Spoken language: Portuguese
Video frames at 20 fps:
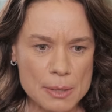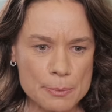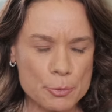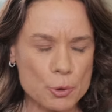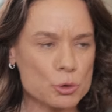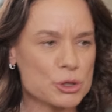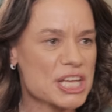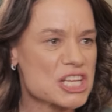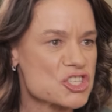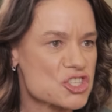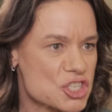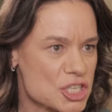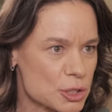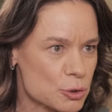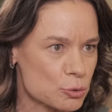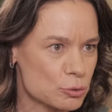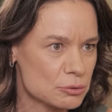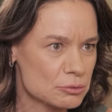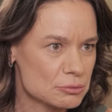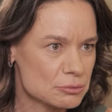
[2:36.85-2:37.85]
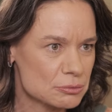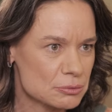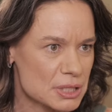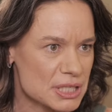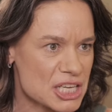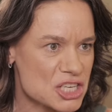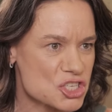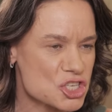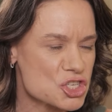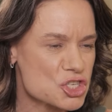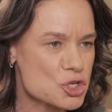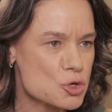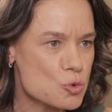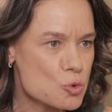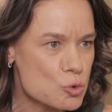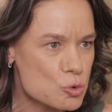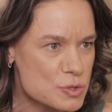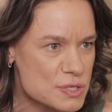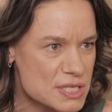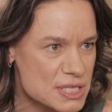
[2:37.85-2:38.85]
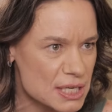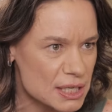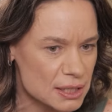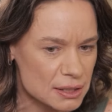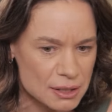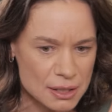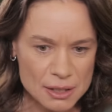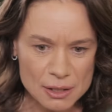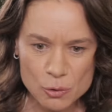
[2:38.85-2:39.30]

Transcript: protegido? O que, que a gente usa?